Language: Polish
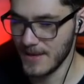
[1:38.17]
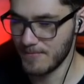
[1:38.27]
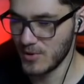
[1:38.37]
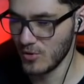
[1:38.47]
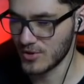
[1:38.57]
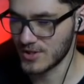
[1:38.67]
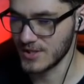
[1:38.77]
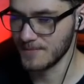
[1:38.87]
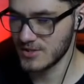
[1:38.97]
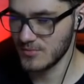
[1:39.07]

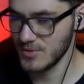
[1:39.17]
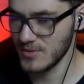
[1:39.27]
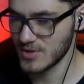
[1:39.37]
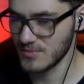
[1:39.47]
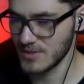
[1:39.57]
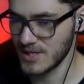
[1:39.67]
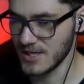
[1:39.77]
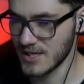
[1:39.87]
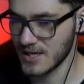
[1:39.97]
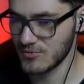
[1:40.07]
plorty. Zrobiłem sobie kilka